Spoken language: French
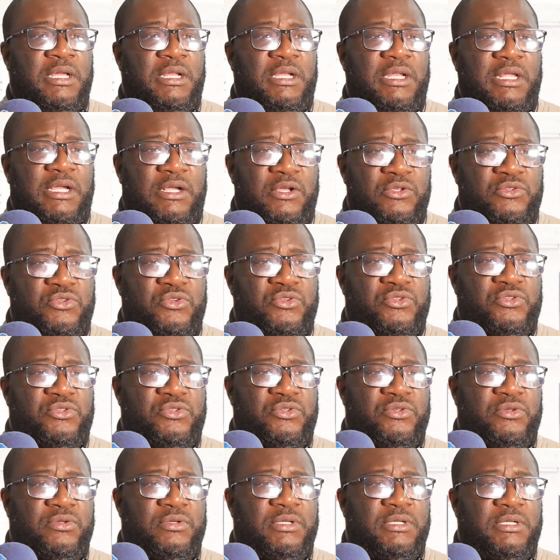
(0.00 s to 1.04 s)
les
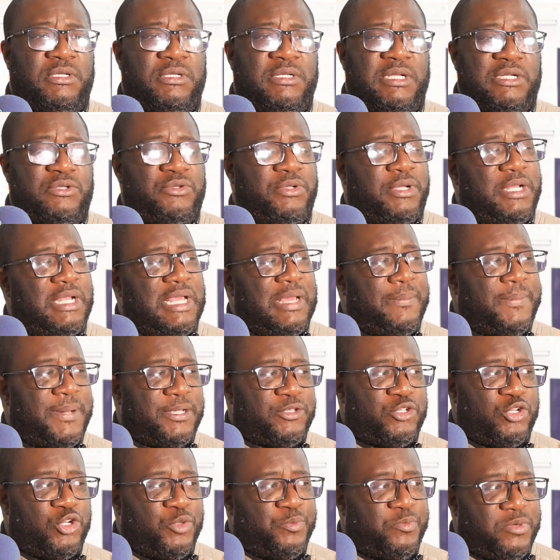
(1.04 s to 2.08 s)
ressources euh, naturelles
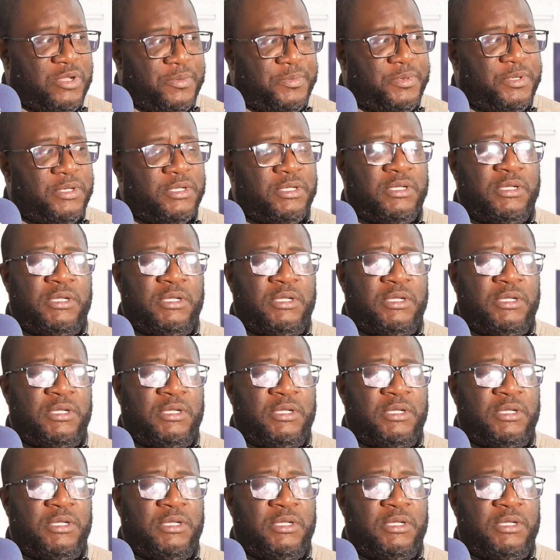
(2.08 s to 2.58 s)
appartiennent au peuple